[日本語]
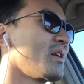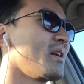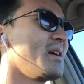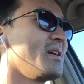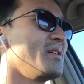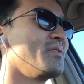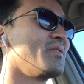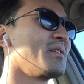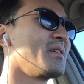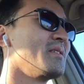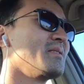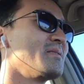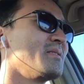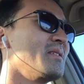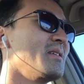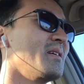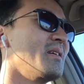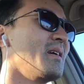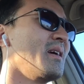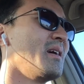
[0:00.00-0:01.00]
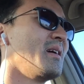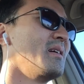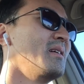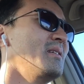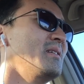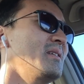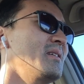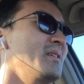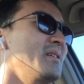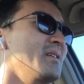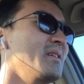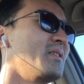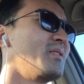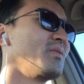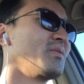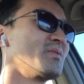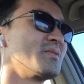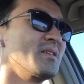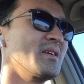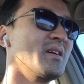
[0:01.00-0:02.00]
らないような気がするんだよね人
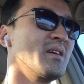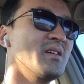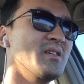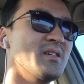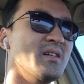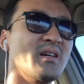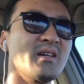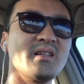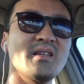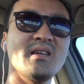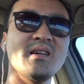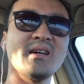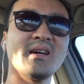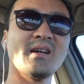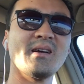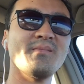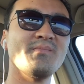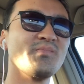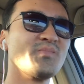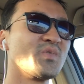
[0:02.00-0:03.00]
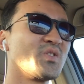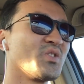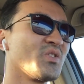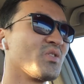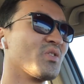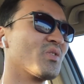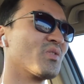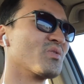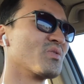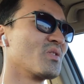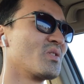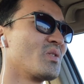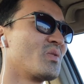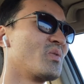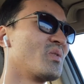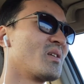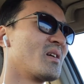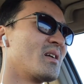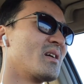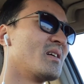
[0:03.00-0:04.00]
の制限しなくていいからちょっと覗いてこ
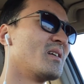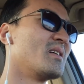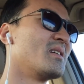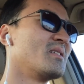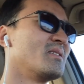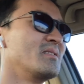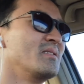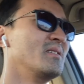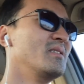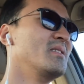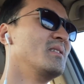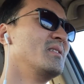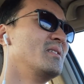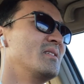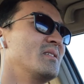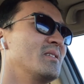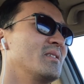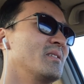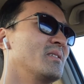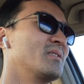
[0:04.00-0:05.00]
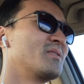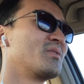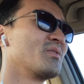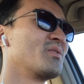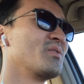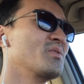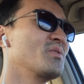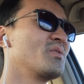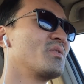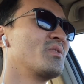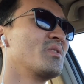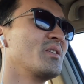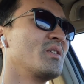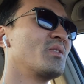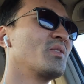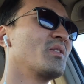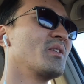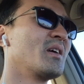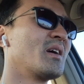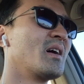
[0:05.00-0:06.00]
ようかなちょっとゆっくり1
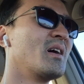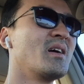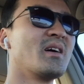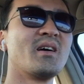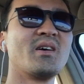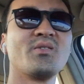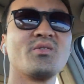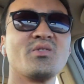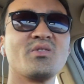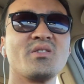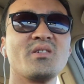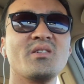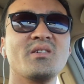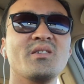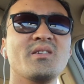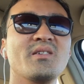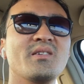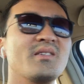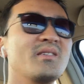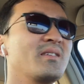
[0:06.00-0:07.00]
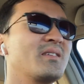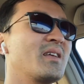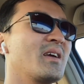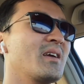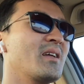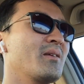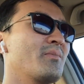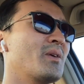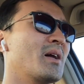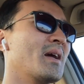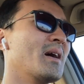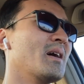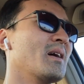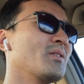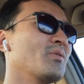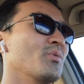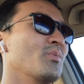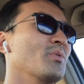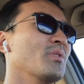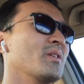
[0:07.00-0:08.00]
人で考え事できればな
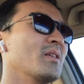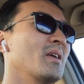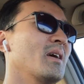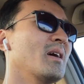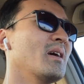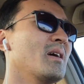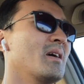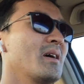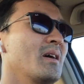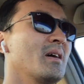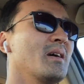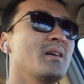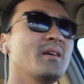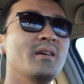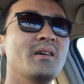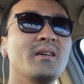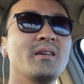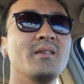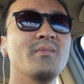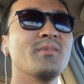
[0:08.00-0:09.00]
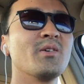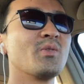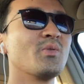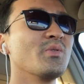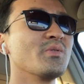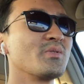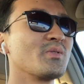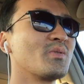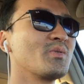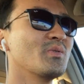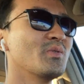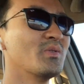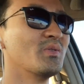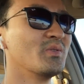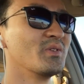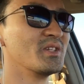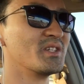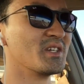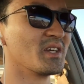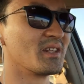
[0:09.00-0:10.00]
と思って今高速を
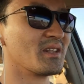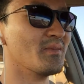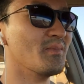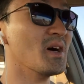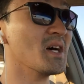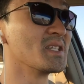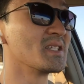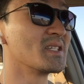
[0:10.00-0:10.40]
降りちゃってま